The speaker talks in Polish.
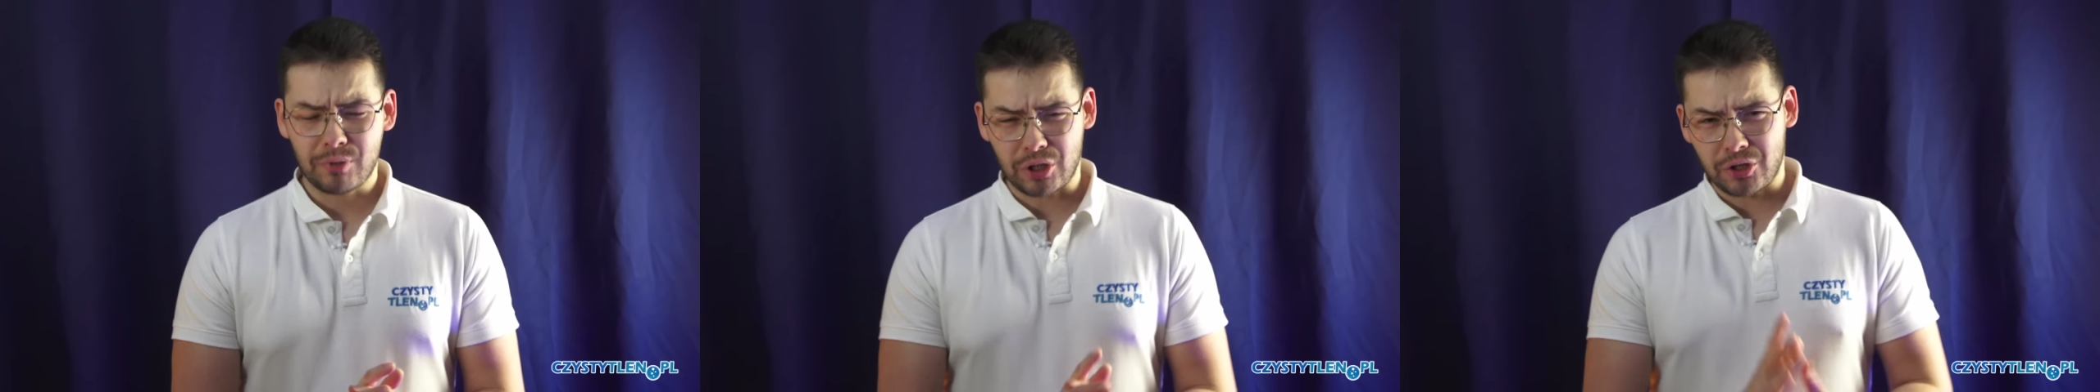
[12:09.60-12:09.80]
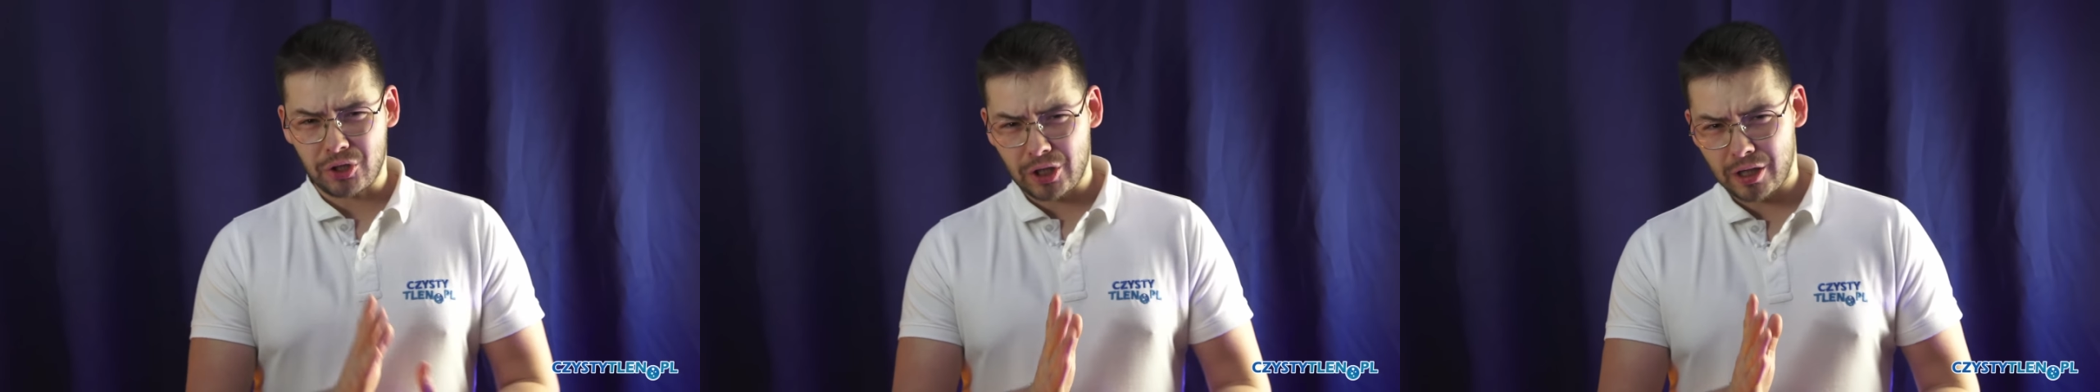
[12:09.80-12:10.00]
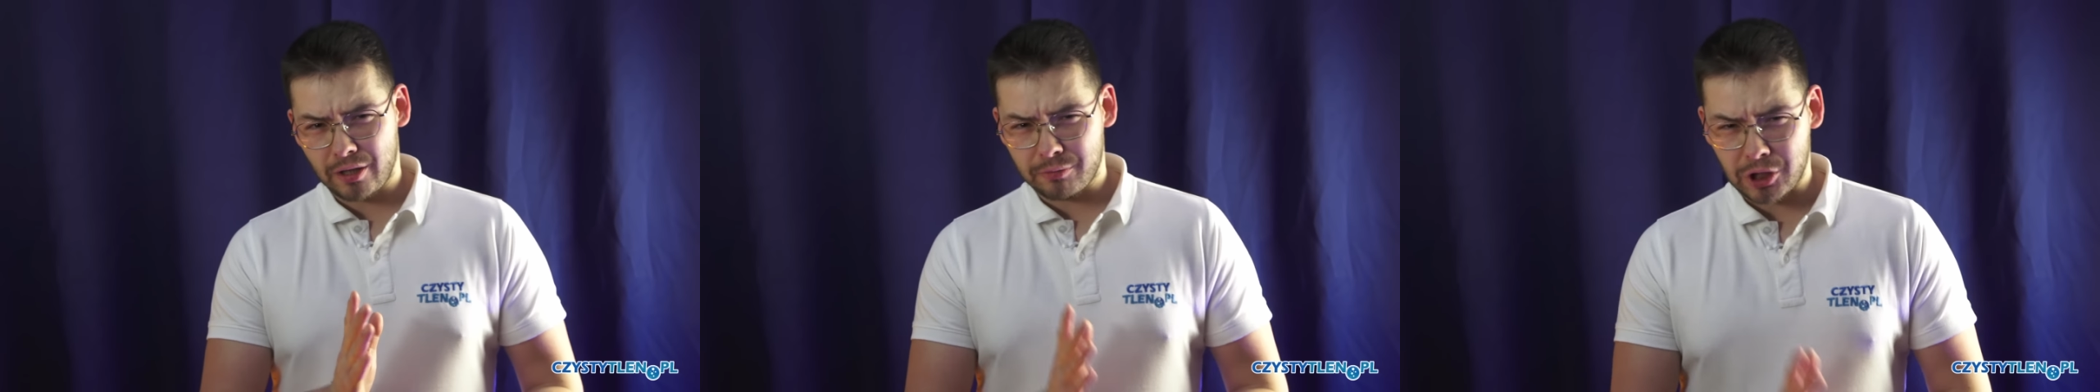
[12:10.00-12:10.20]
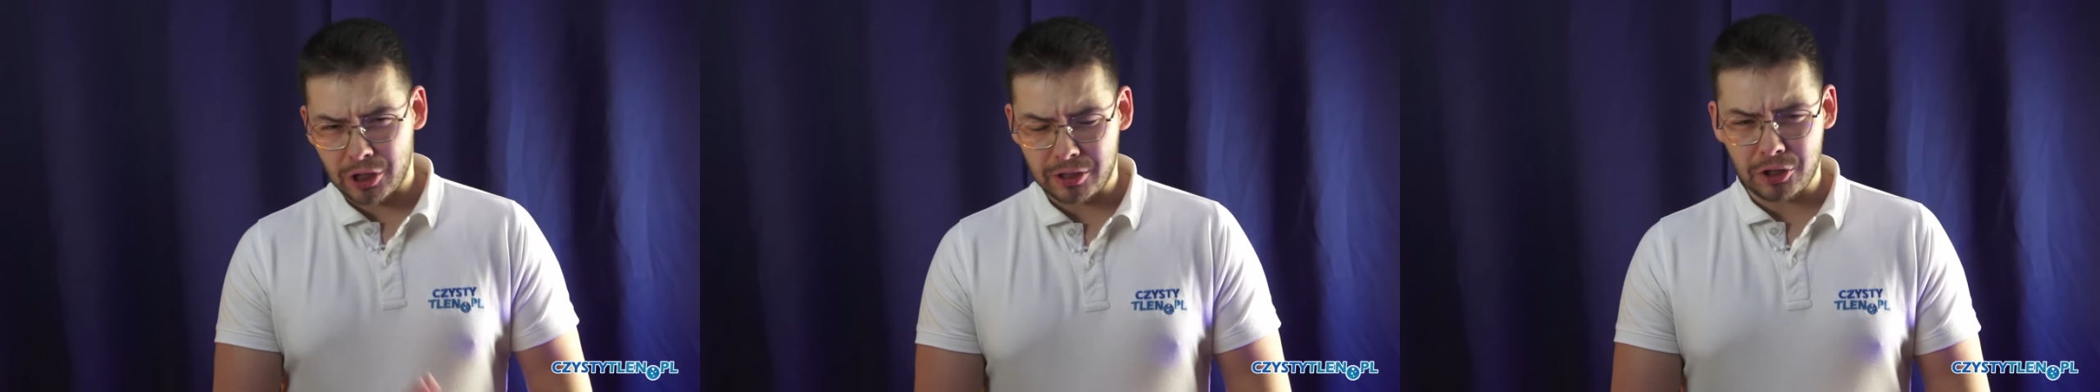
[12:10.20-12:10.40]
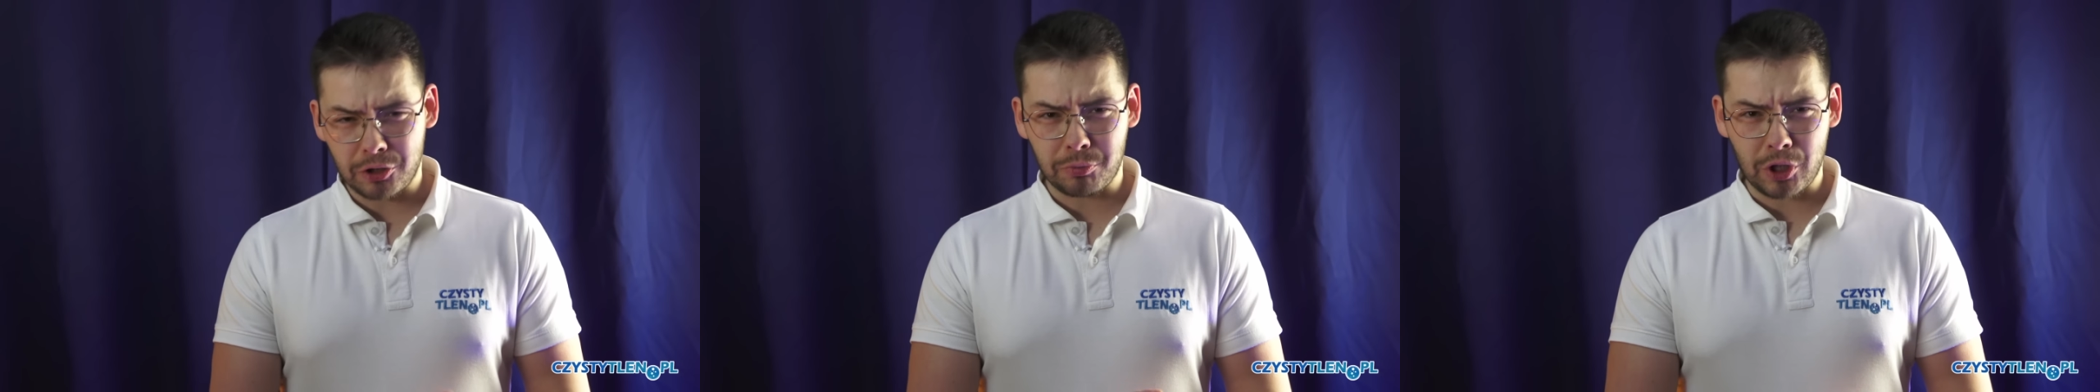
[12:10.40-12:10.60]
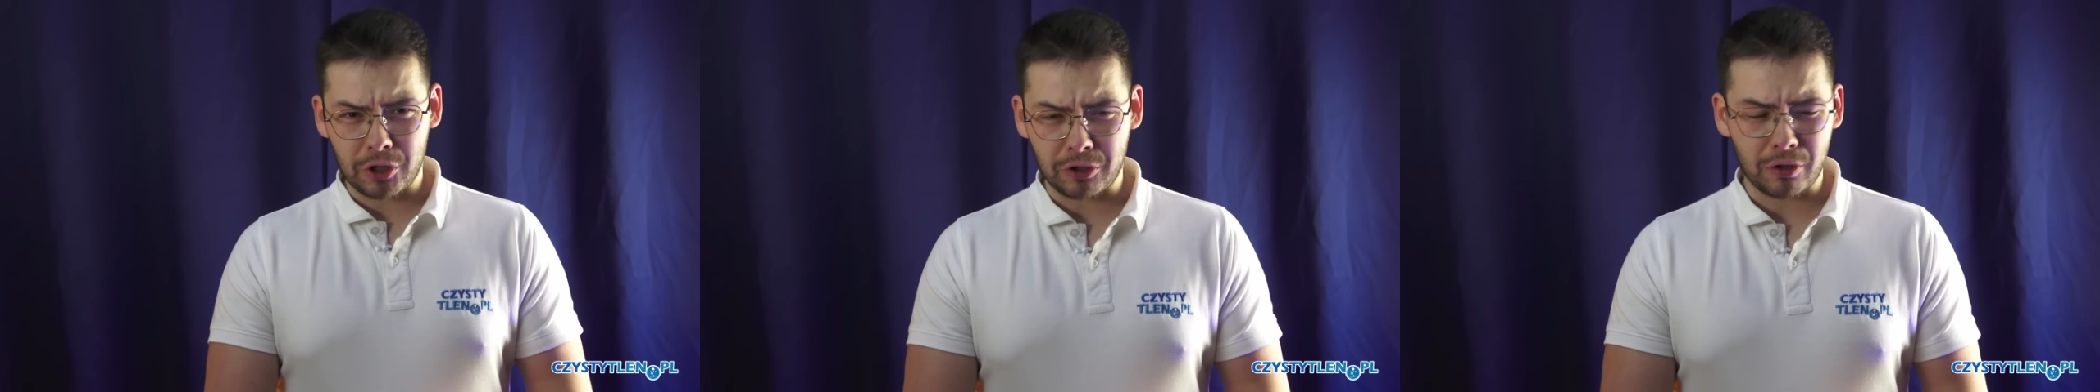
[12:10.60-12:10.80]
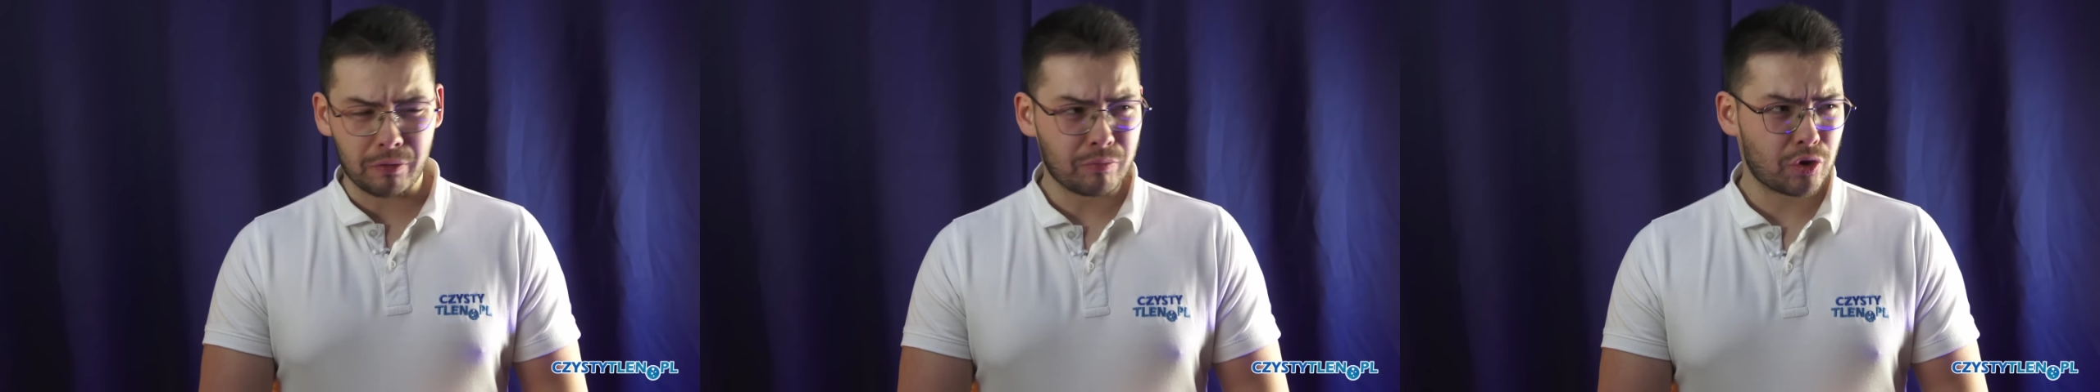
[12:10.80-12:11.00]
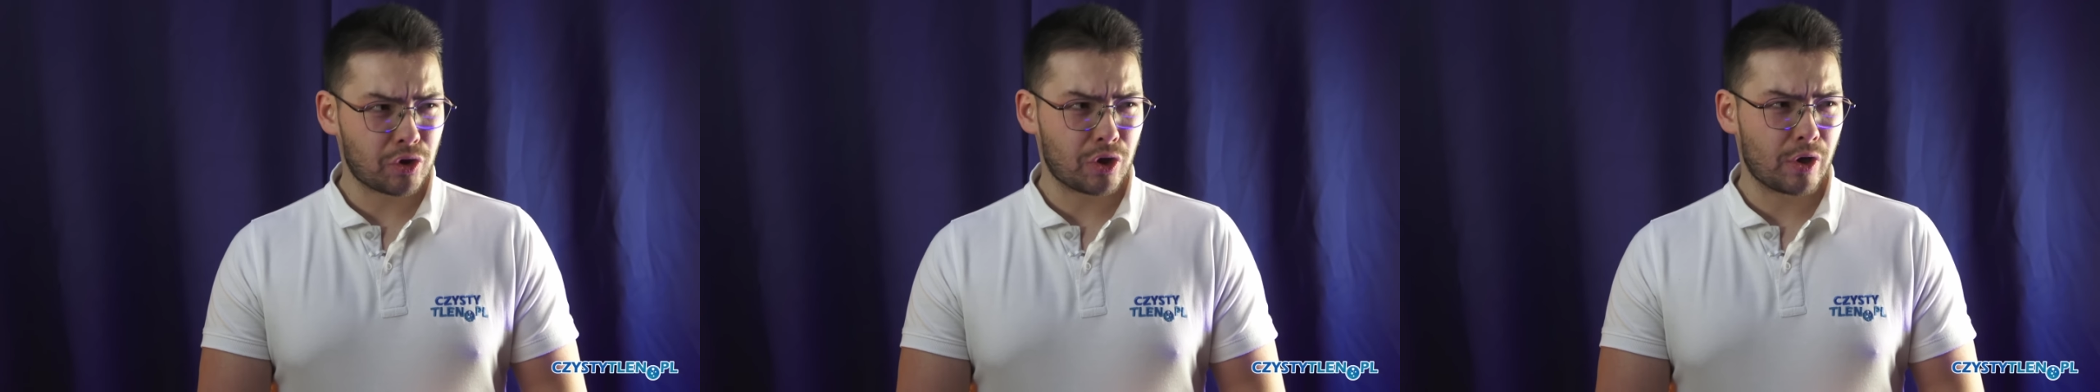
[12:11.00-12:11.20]
Przestrzegam cię też przed
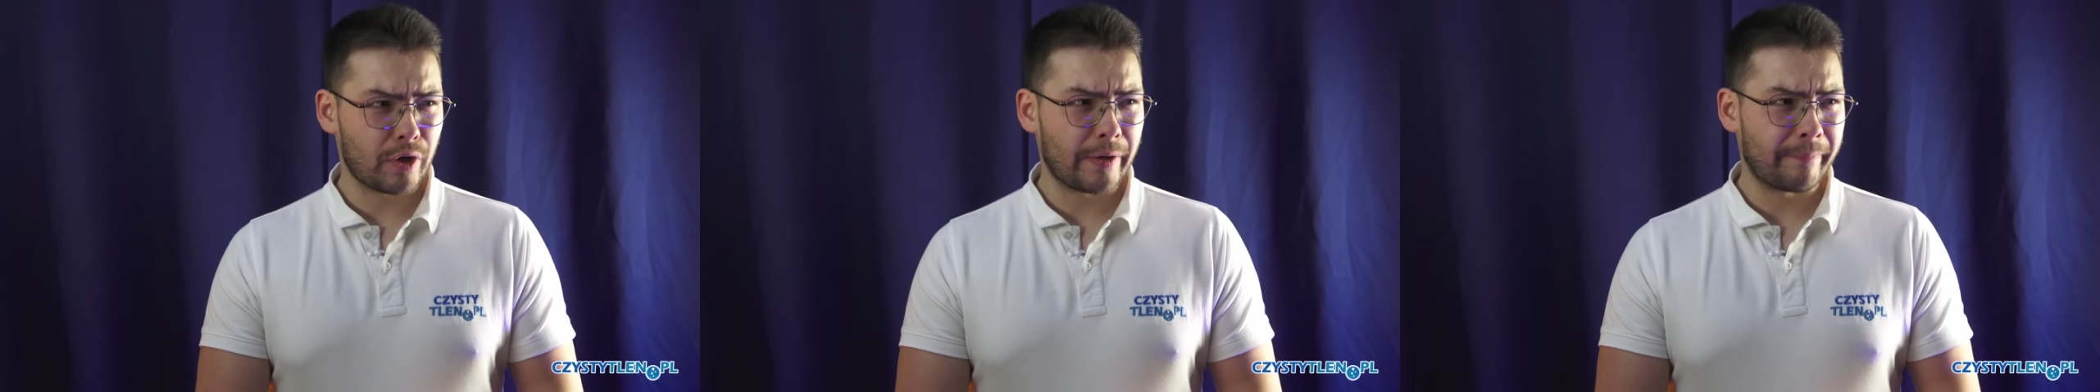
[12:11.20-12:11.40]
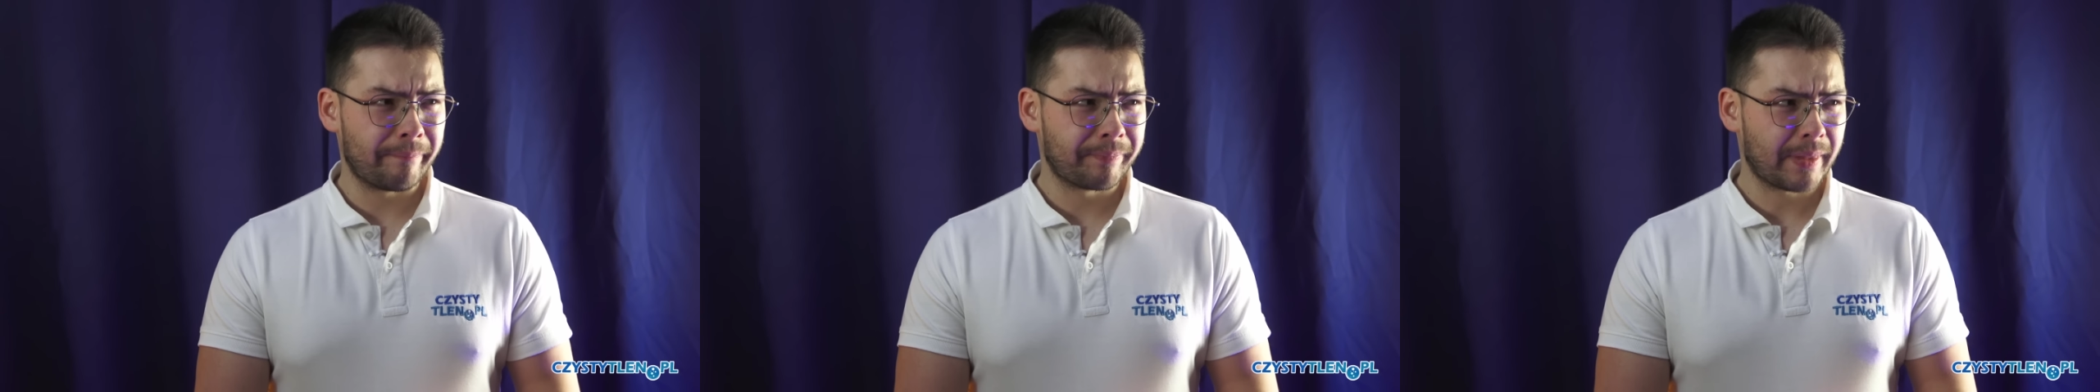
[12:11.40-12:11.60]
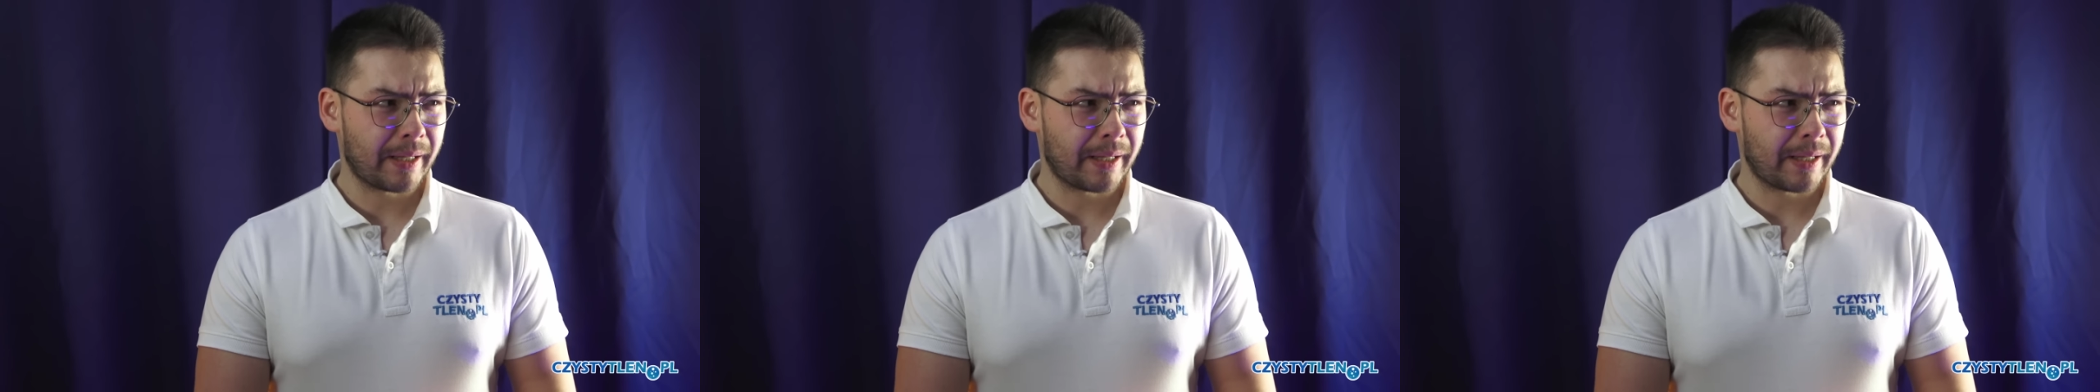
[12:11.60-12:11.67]
tym, że